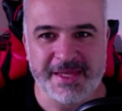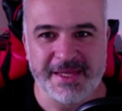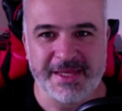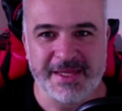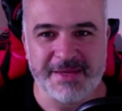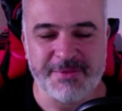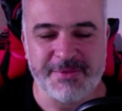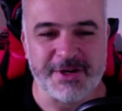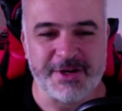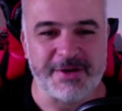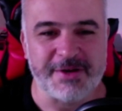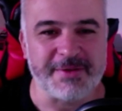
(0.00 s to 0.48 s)

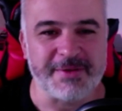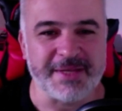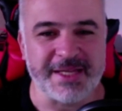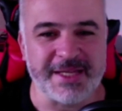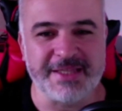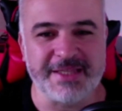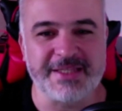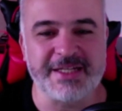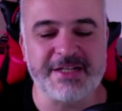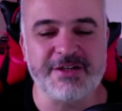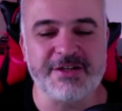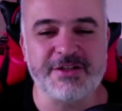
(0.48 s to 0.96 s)
bueno, y
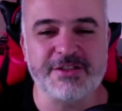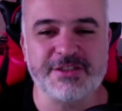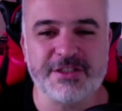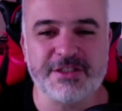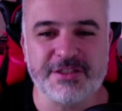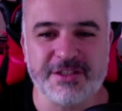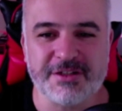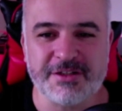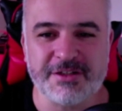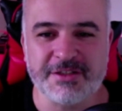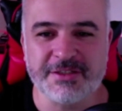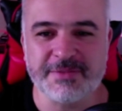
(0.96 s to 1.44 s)
entre
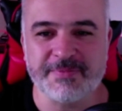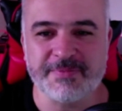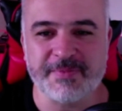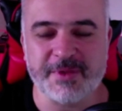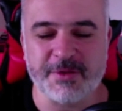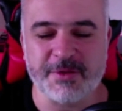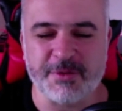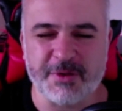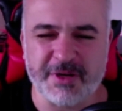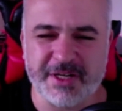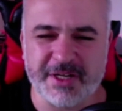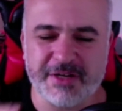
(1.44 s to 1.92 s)
nosotros,
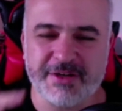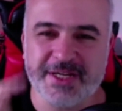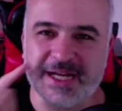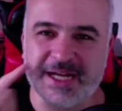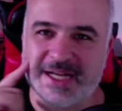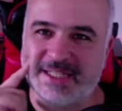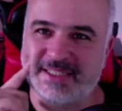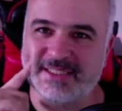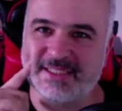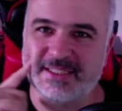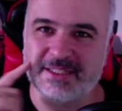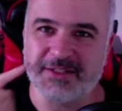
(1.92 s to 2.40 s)
creo
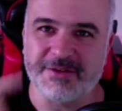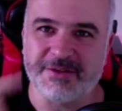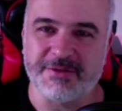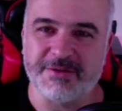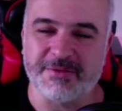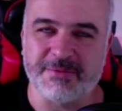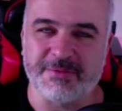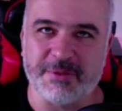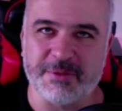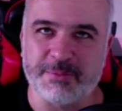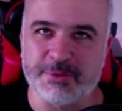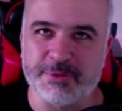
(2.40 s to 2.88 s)
que
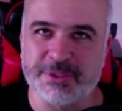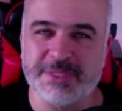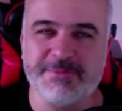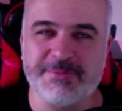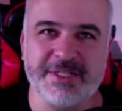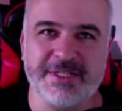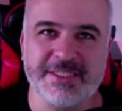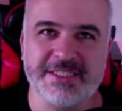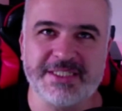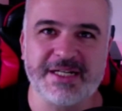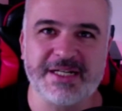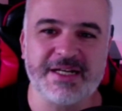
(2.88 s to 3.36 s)
nos
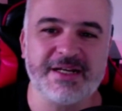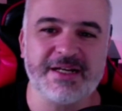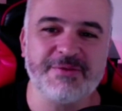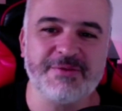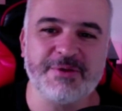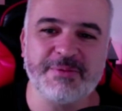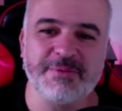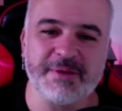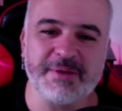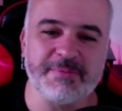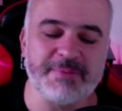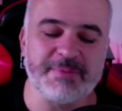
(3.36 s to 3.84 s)
pusimos a charlar y
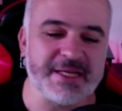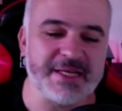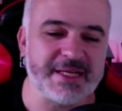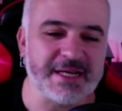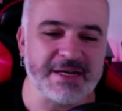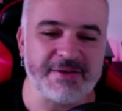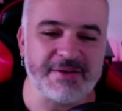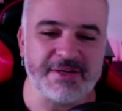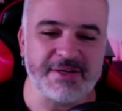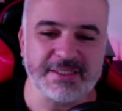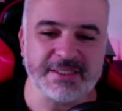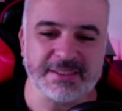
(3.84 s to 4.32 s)
vos me
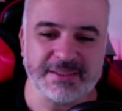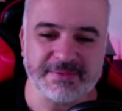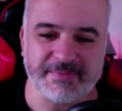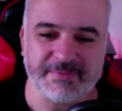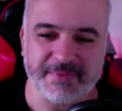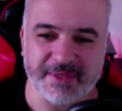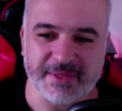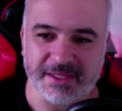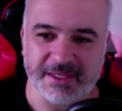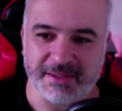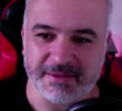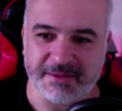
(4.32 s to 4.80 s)
explicabas
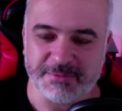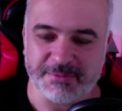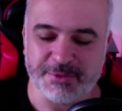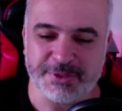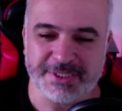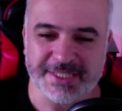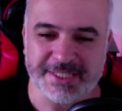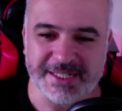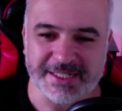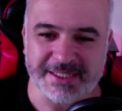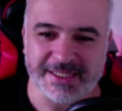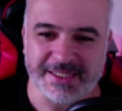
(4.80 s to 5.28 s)
eh, muy
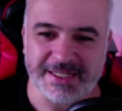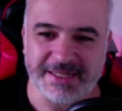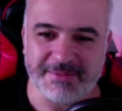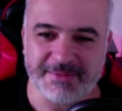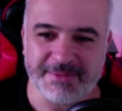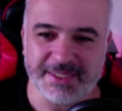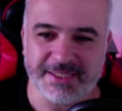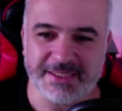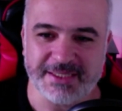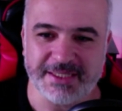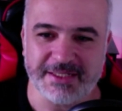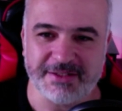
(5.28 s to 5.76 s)

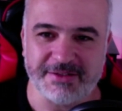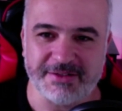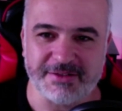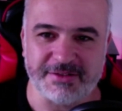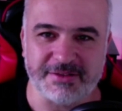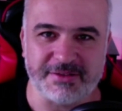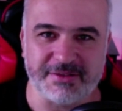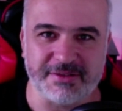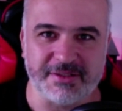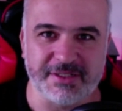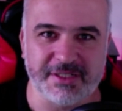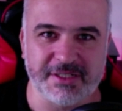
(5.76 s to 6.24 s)
certeramente
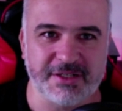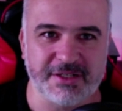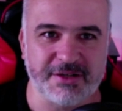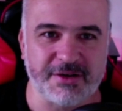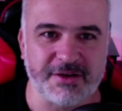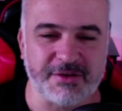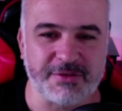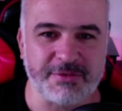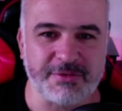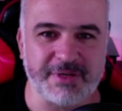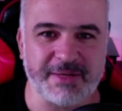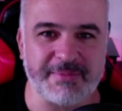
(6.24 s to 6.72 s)
con,
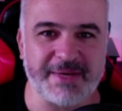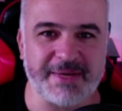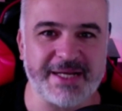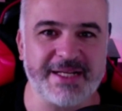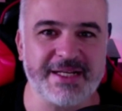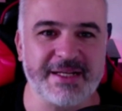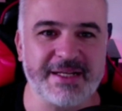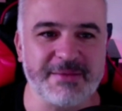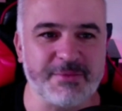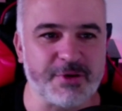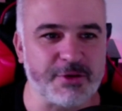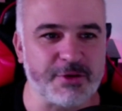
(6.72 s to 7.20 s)
una
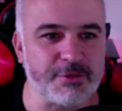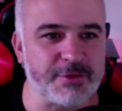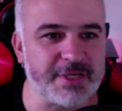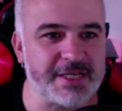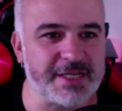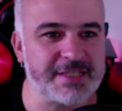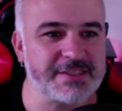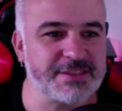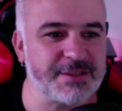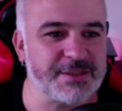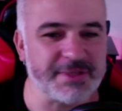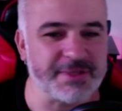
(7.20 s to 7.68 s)
manera de
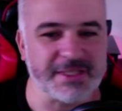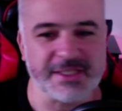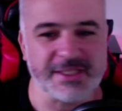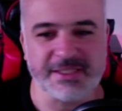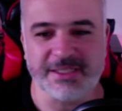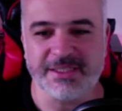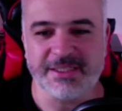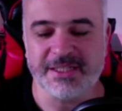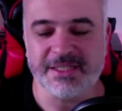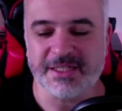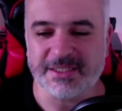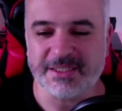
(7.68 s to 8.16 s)
modular sobre
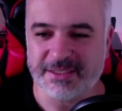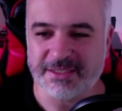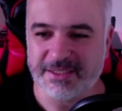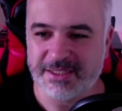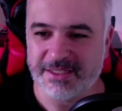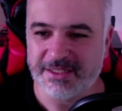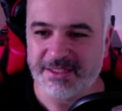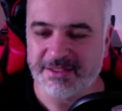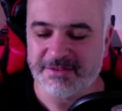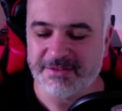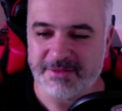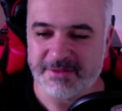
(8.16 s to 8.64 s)
distintas
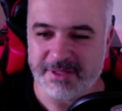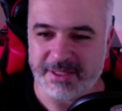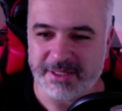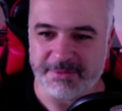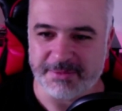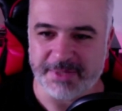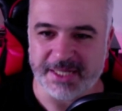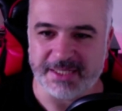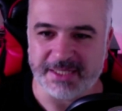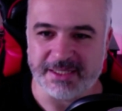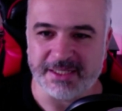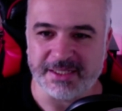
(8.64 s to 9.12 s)
eh,
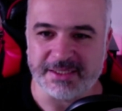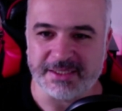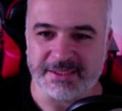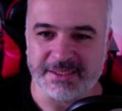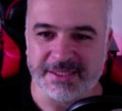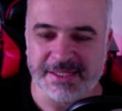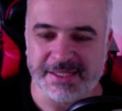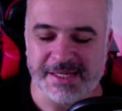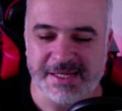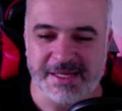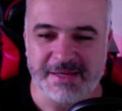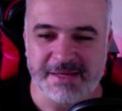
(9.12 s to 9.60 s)
bandas.
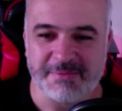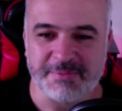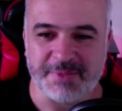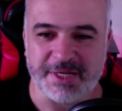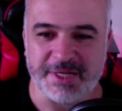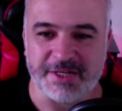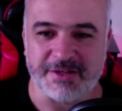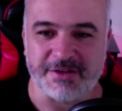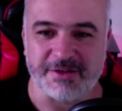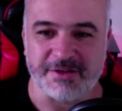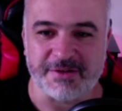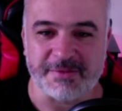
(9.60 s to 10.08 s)

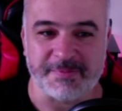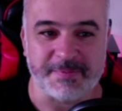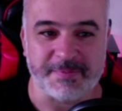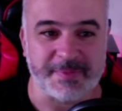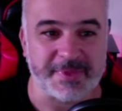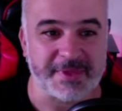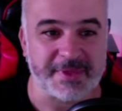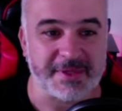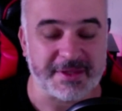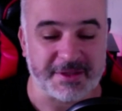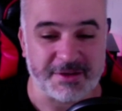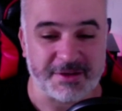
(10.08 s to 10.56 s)
Pero
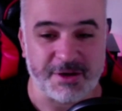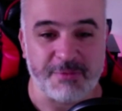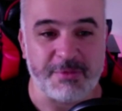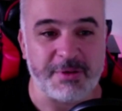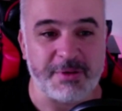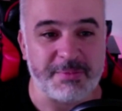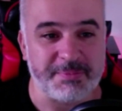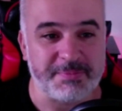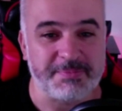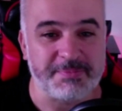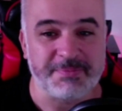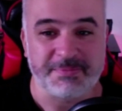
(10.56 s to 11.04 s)

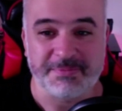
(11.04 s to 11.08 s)
como,